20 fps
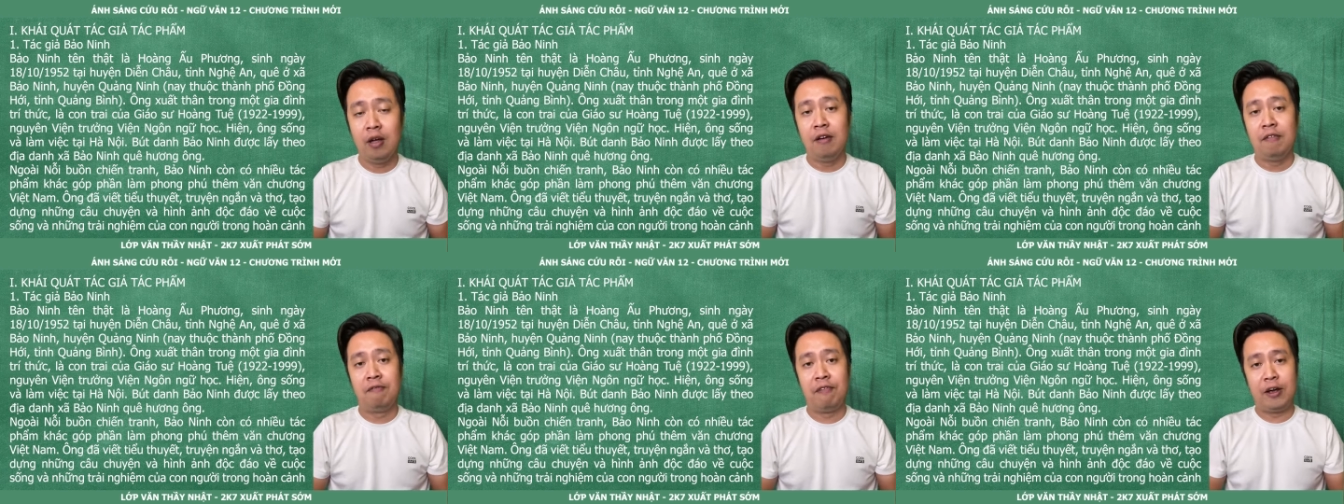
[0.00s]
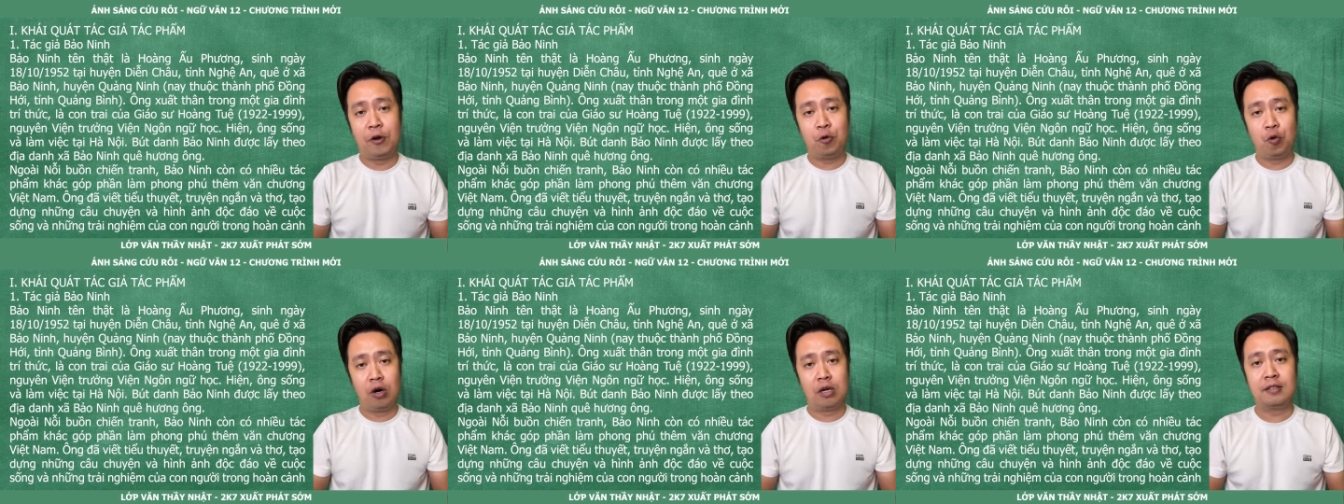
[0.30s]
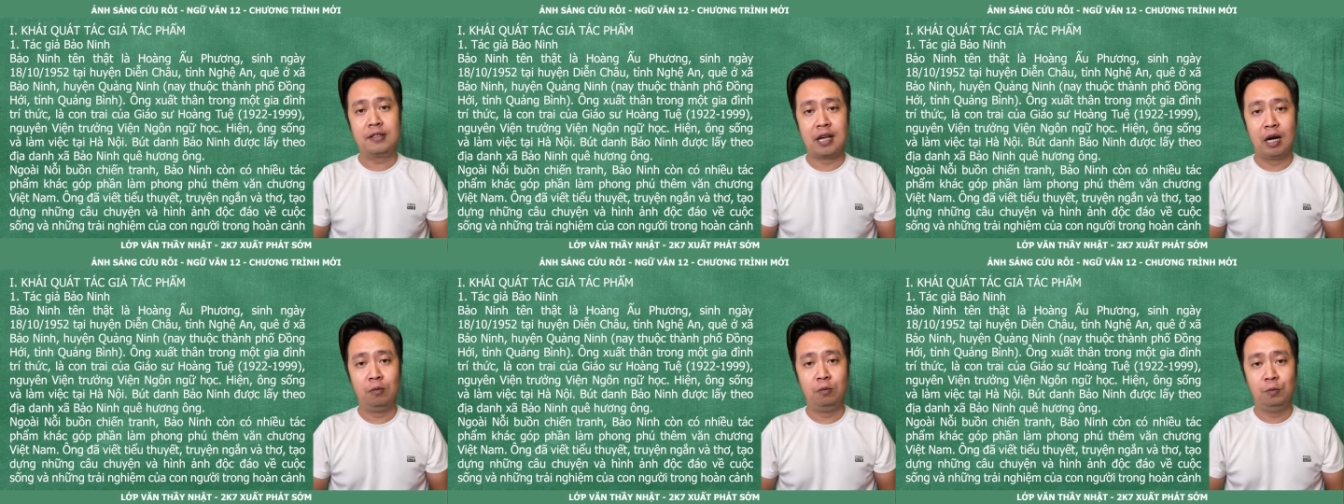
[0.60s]
về cuộc
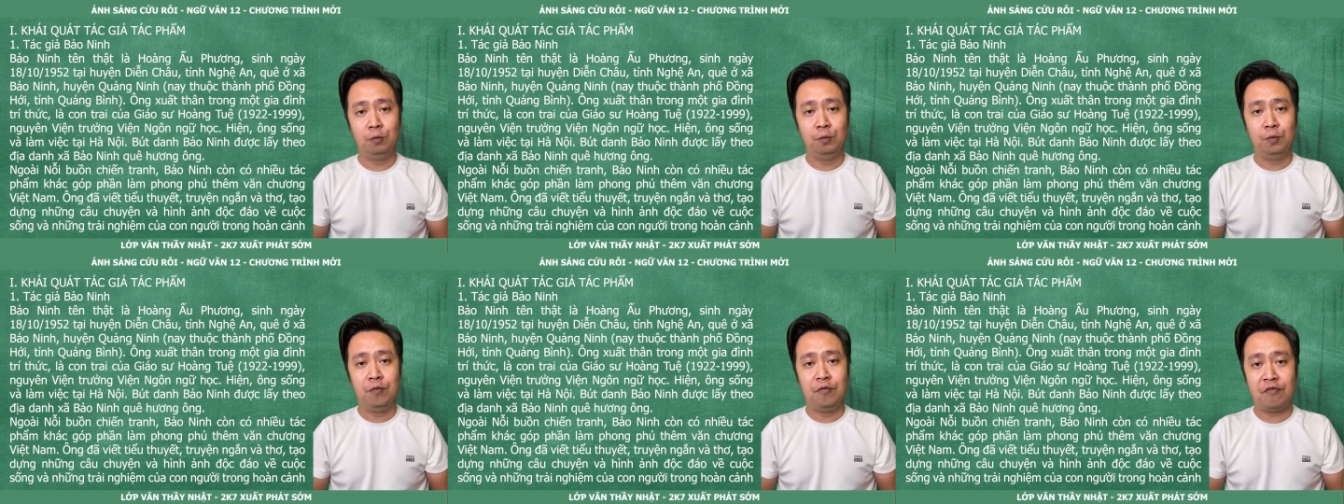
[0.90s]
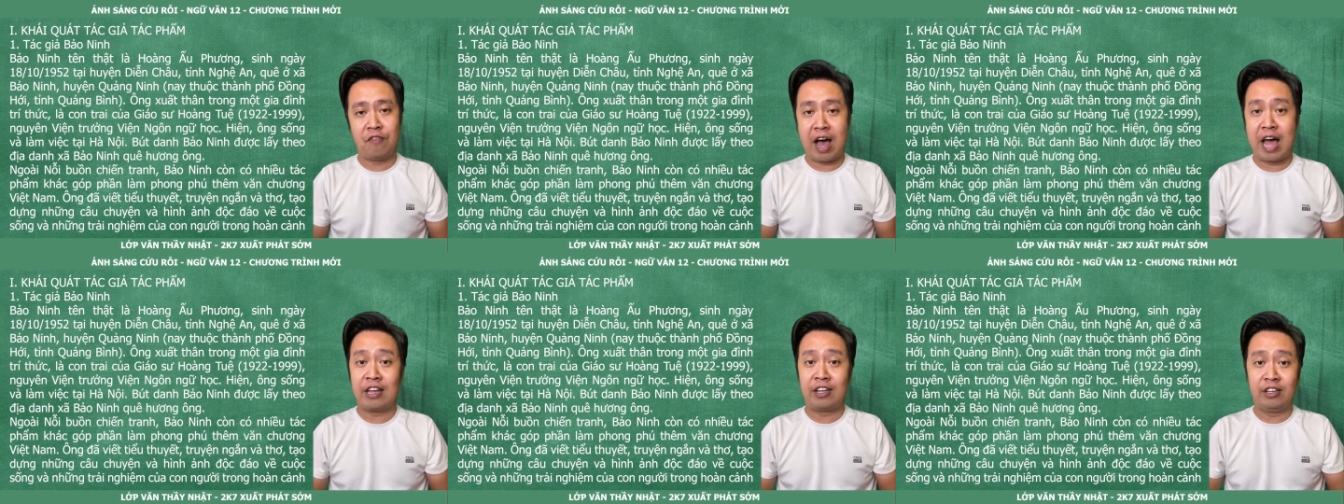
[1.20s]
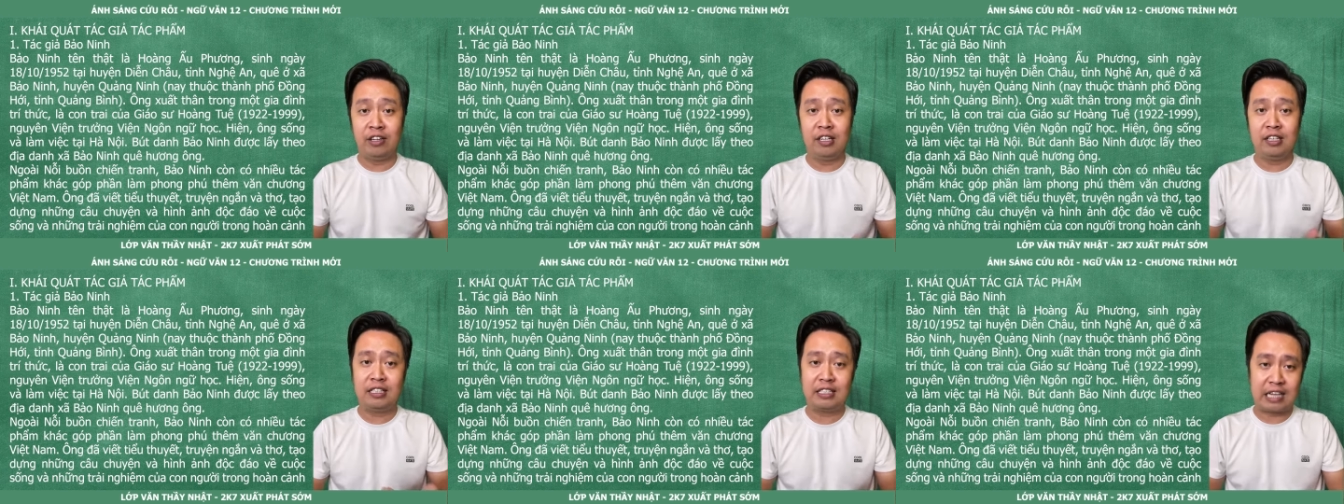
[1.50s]
sống và
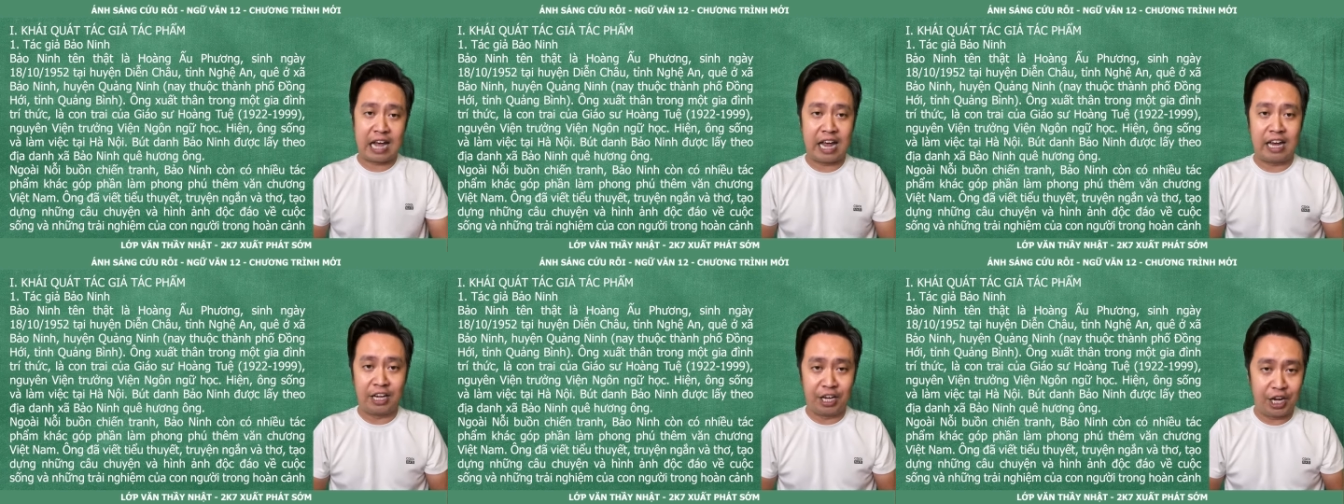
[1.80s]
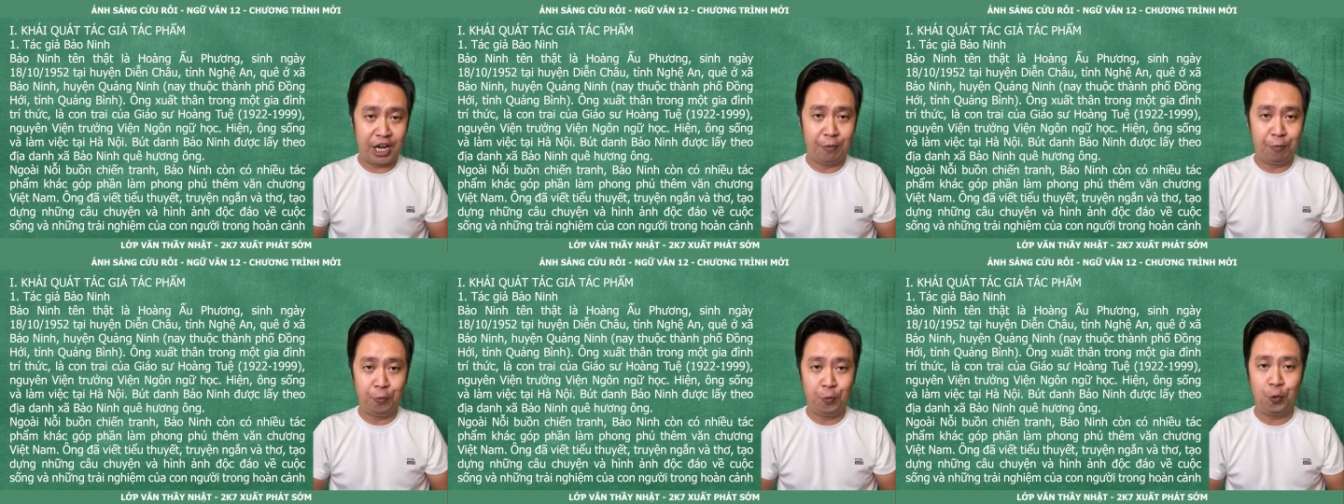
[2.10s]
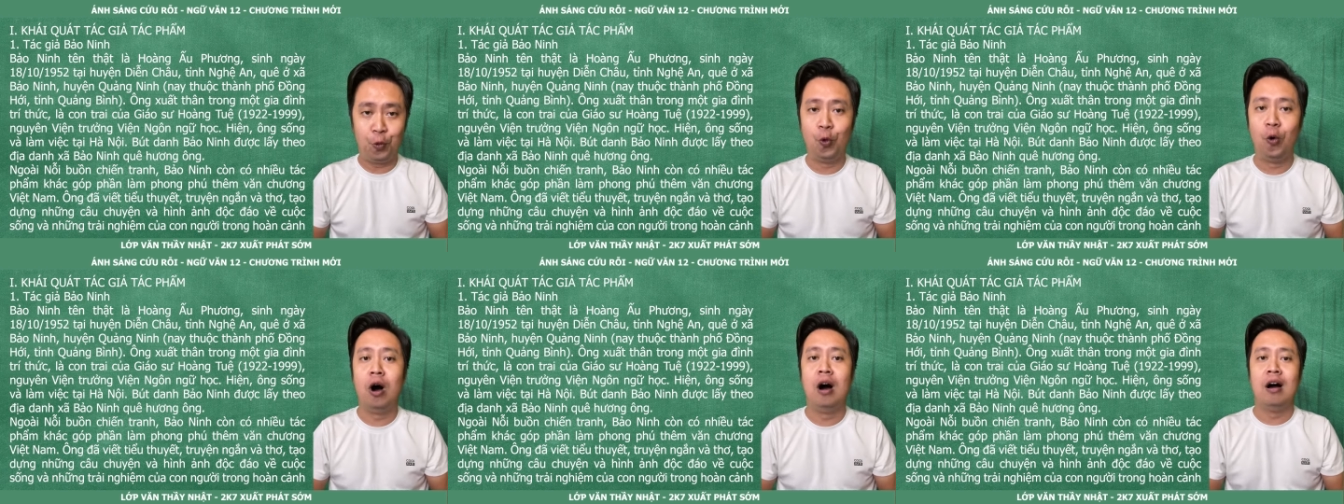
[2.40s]
những trải nghiệm
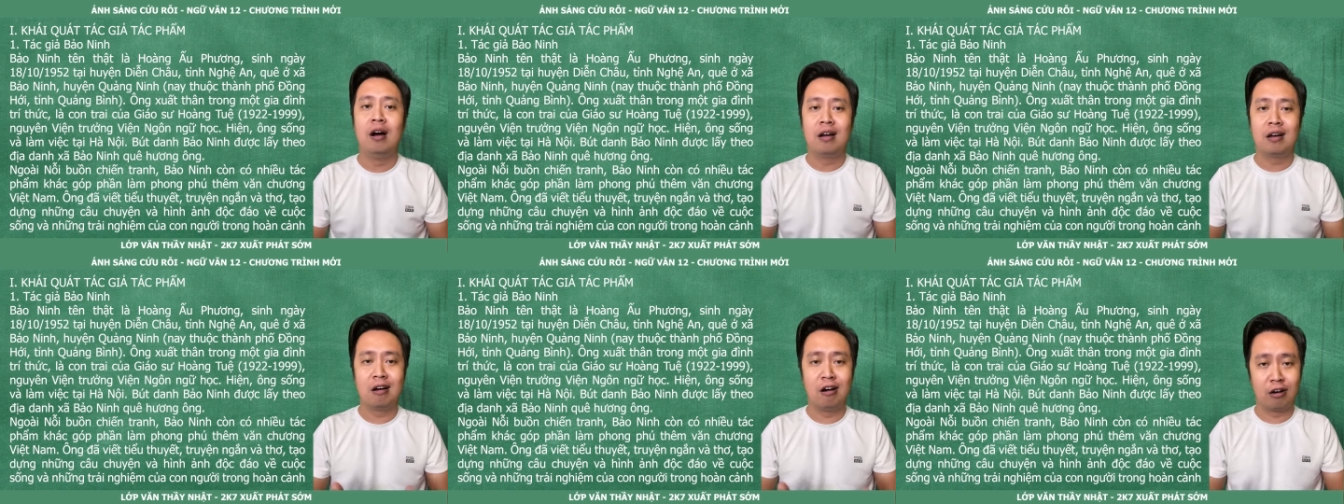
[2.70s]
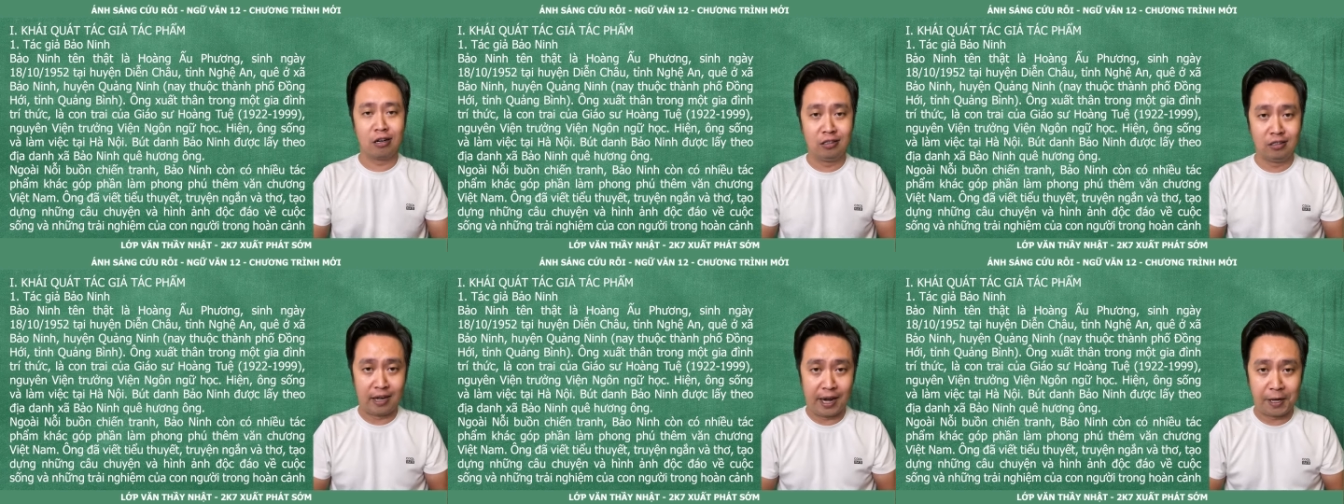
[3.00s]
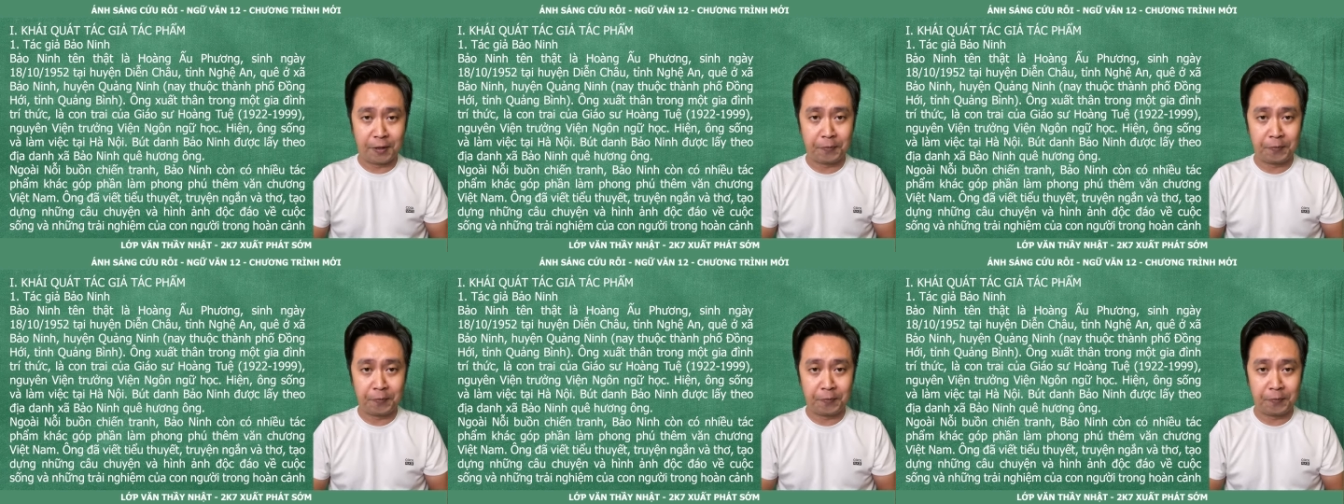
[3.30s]
của con người